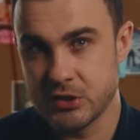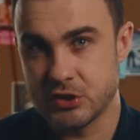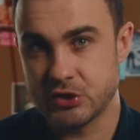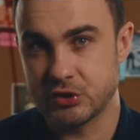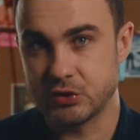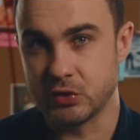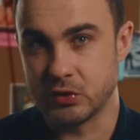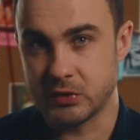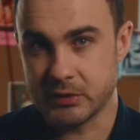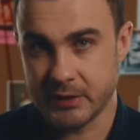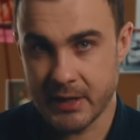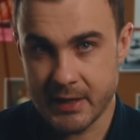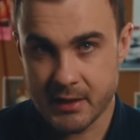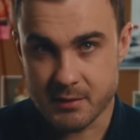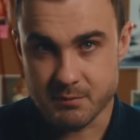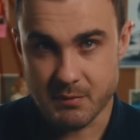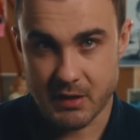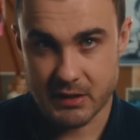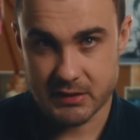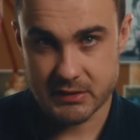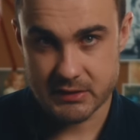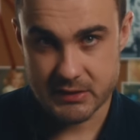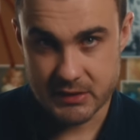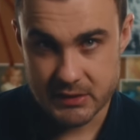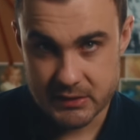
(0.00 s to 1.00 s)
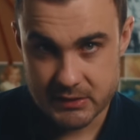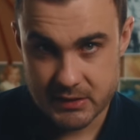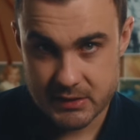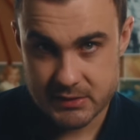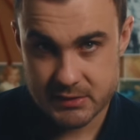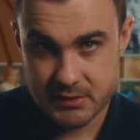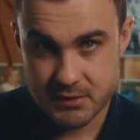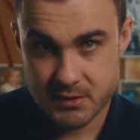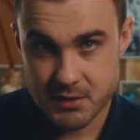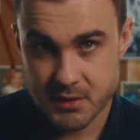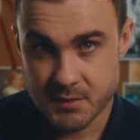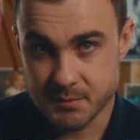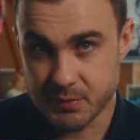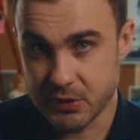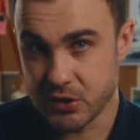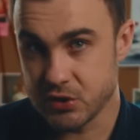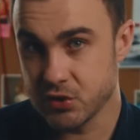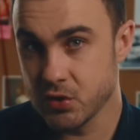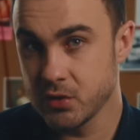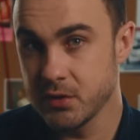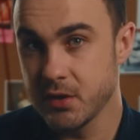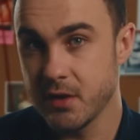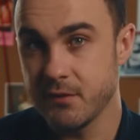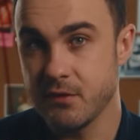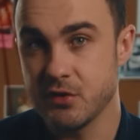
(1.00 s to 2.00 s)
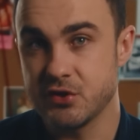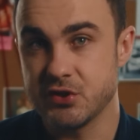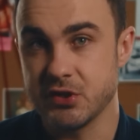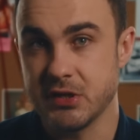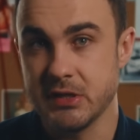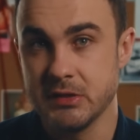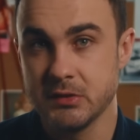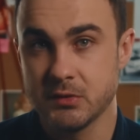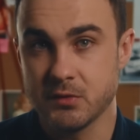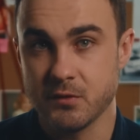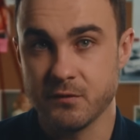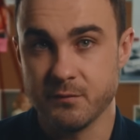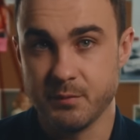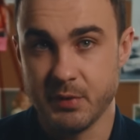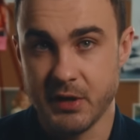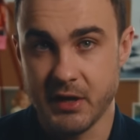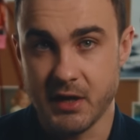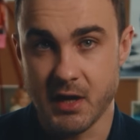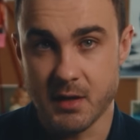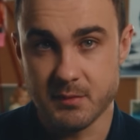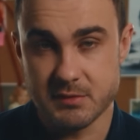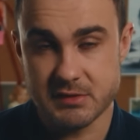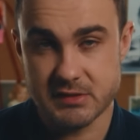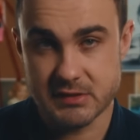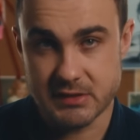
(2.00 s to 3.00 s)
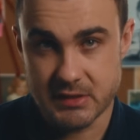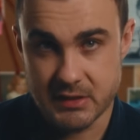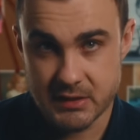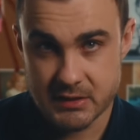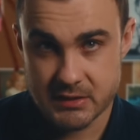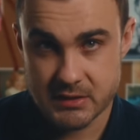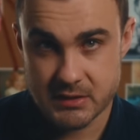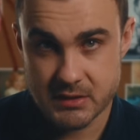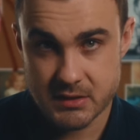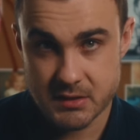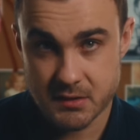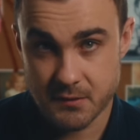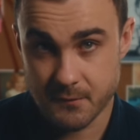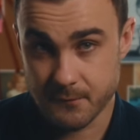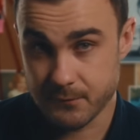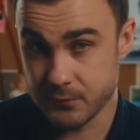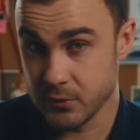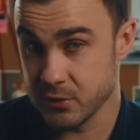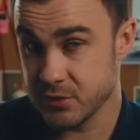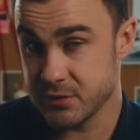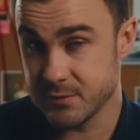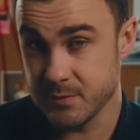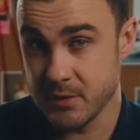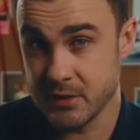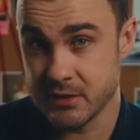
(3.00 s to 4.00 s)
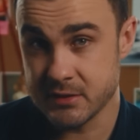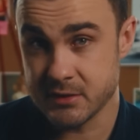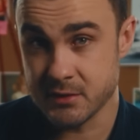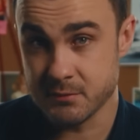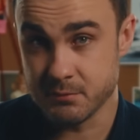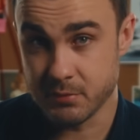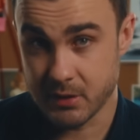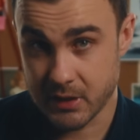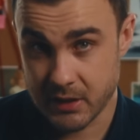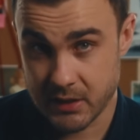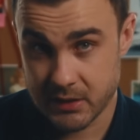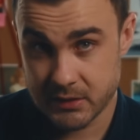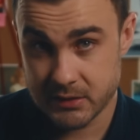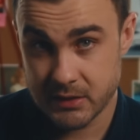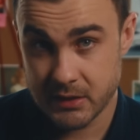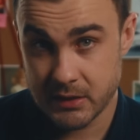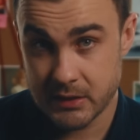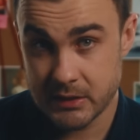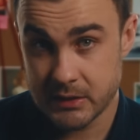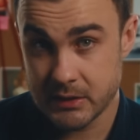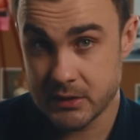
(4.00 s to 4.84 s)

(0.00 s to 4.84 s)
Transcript: что Крейг Мартинес пришел на вечеринку в Бригам-Сити в ночь смерти Брэда